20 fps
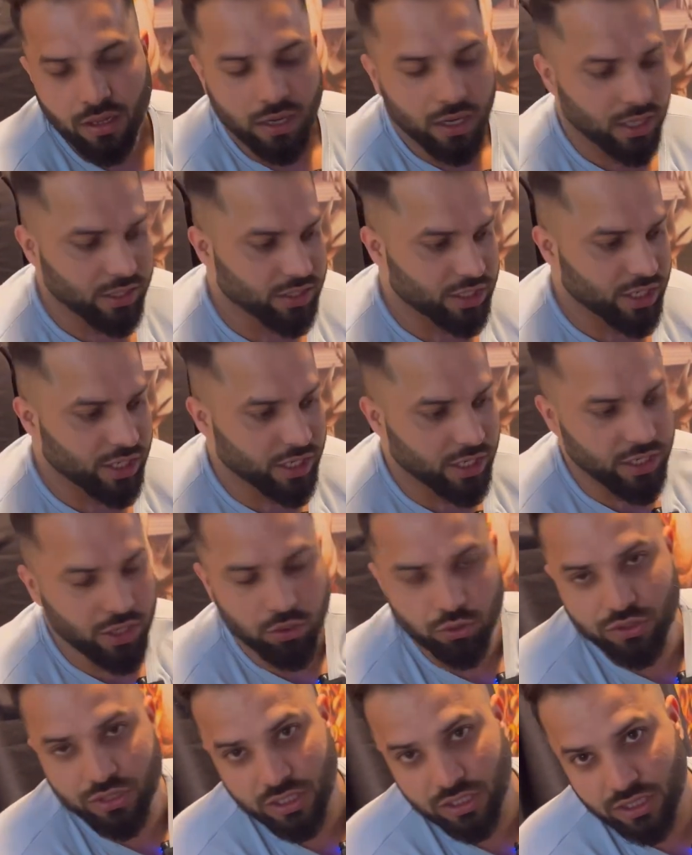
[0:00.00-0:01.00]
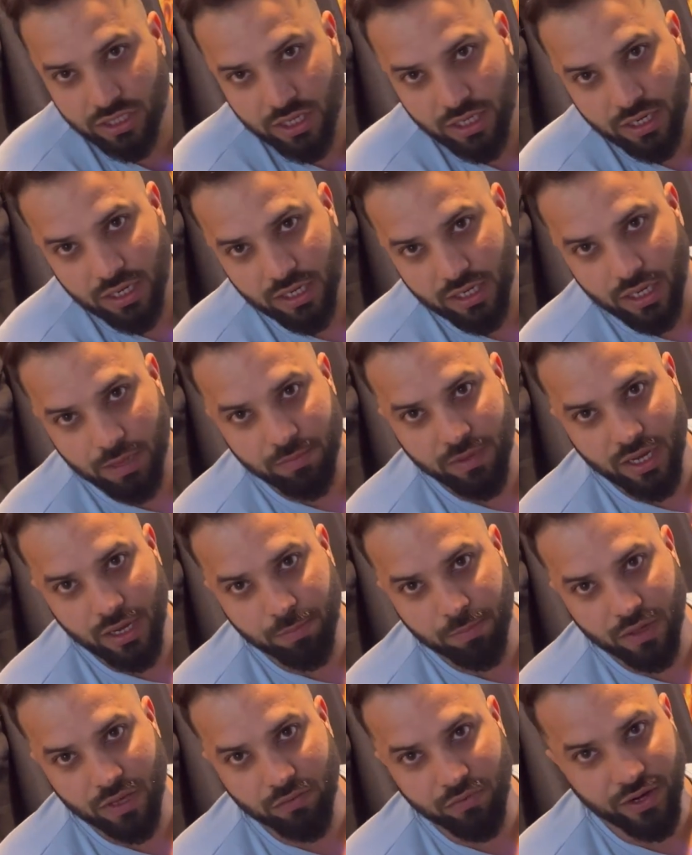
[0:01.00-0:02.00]
अच्छी नहीं हो सकती है ना कभी
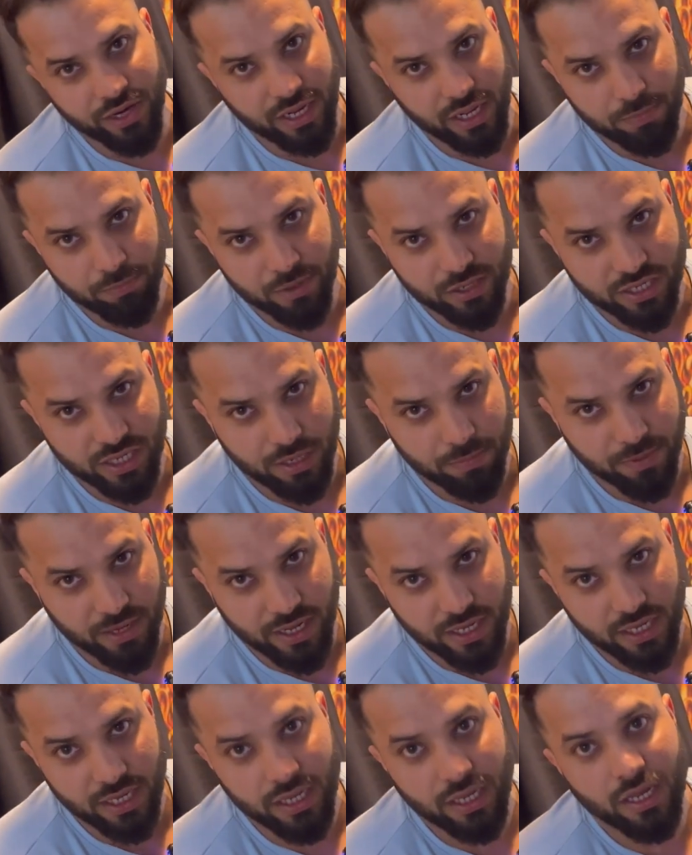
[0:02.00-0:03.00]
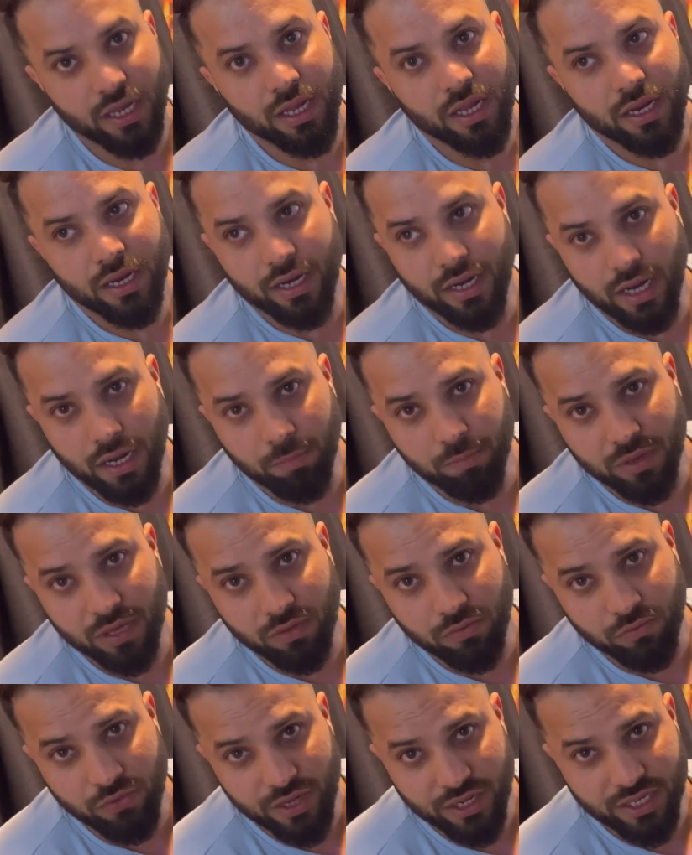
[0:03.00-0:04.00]
आपकी वी टेप पर शेप आएगी ना आपकी
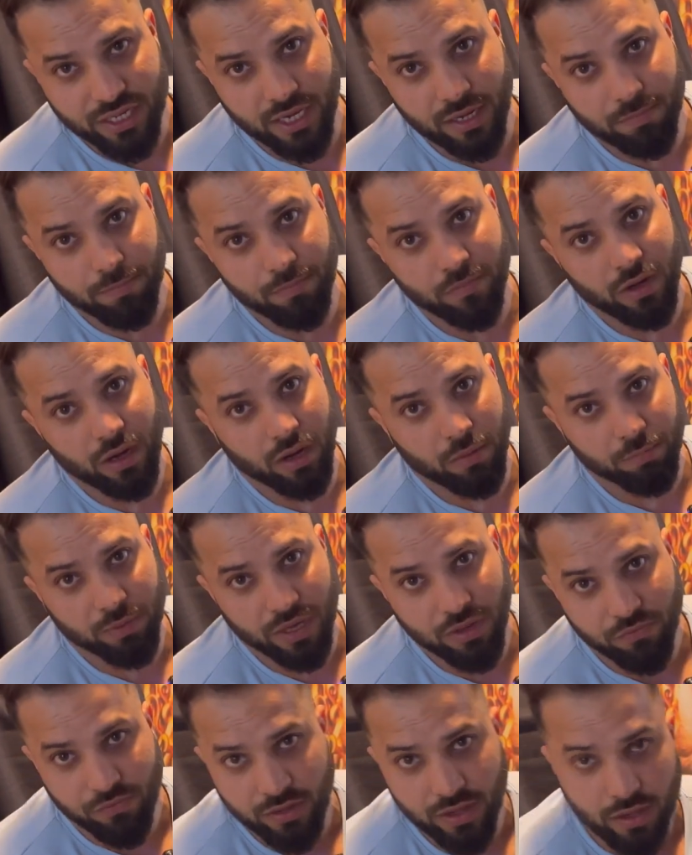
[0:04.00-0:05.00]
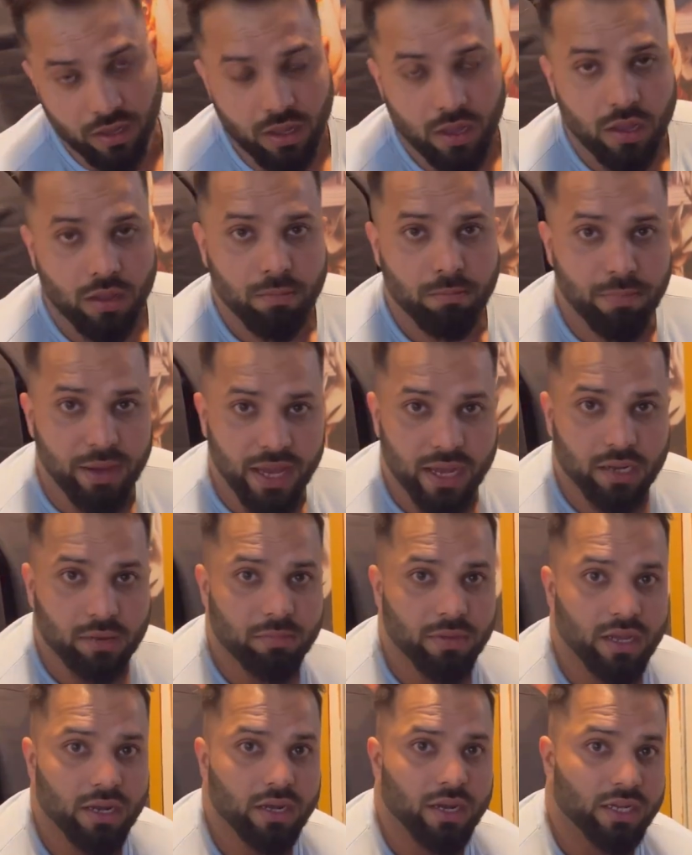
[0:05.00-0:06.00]
वी शेप आपकी वी बैक
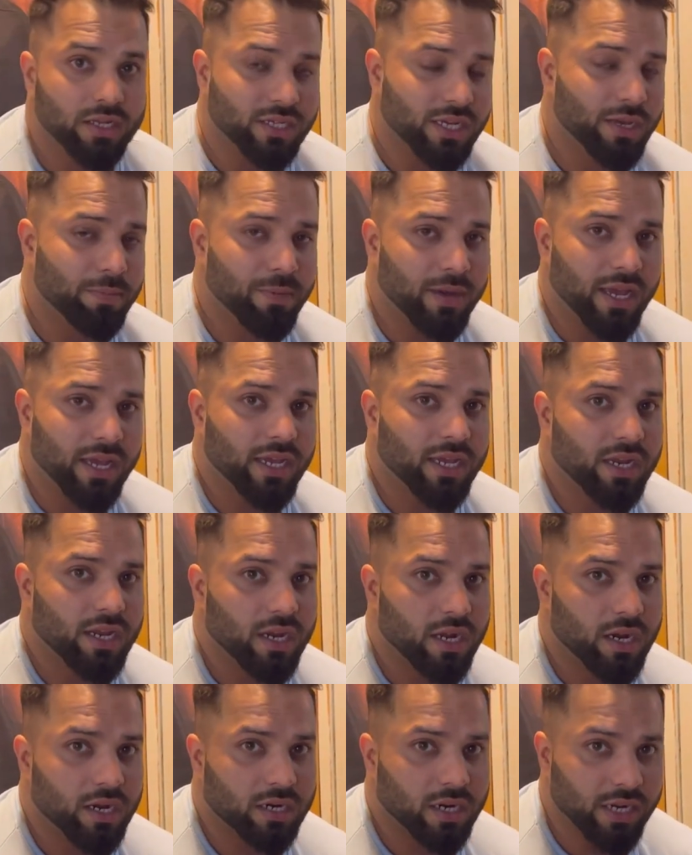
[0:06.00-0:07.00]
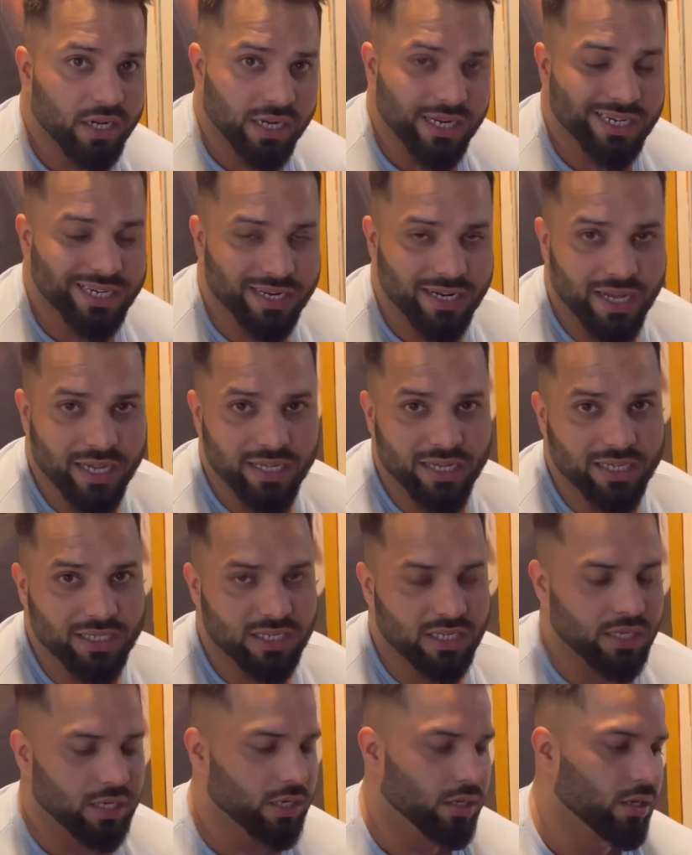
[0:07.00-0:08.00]
में ना शेप आएगी ना कंडीशन आएगी
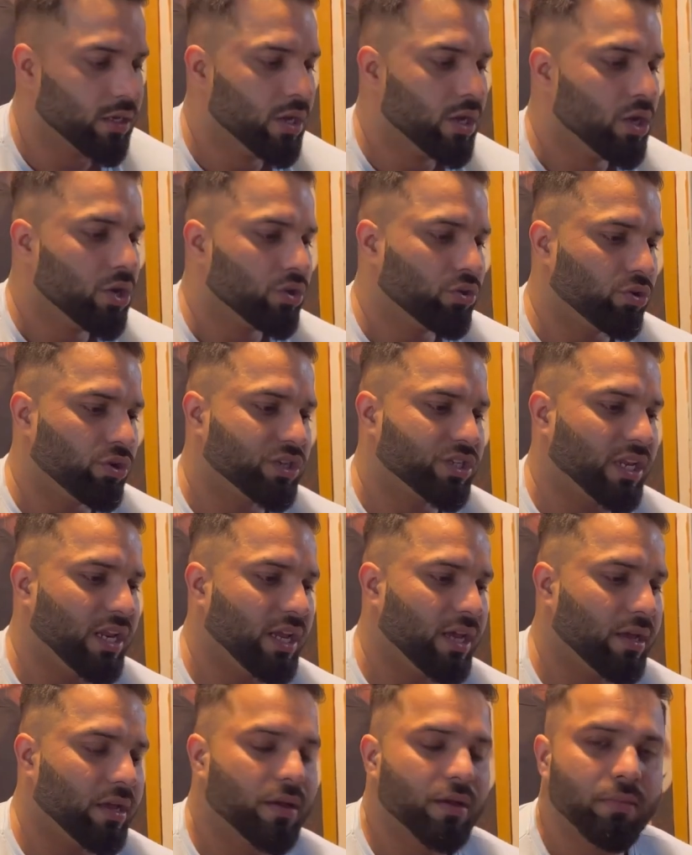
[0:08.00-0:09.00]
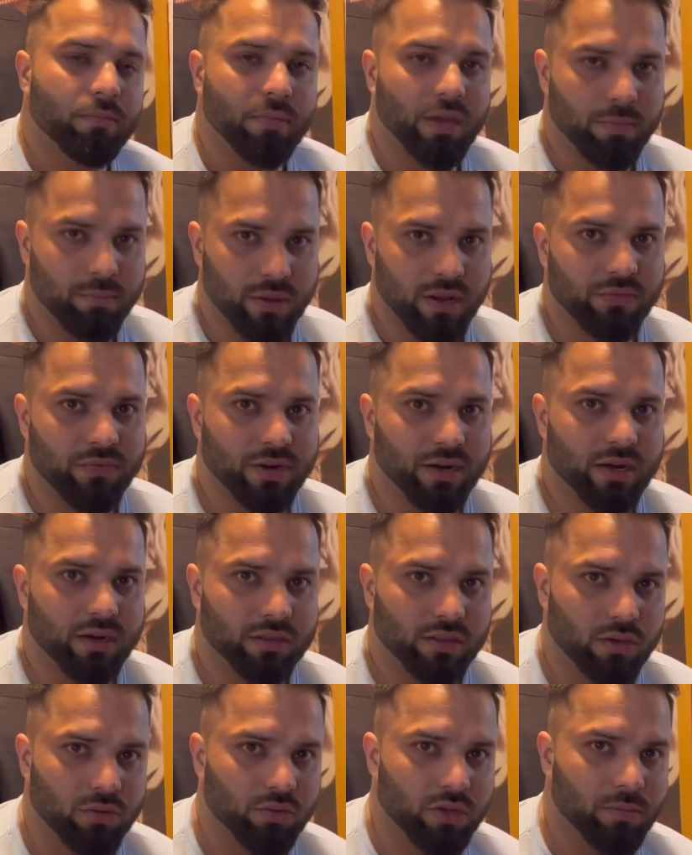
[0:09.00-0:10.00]
अच्छी तो इसलिए मैं प्रेफर
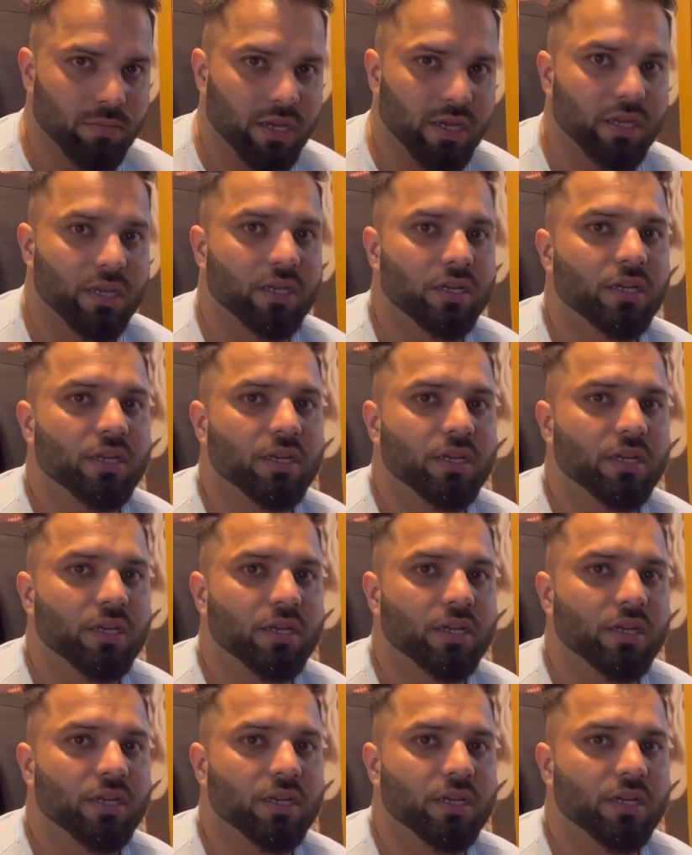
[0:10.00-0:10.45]
करता हूँ कि भाई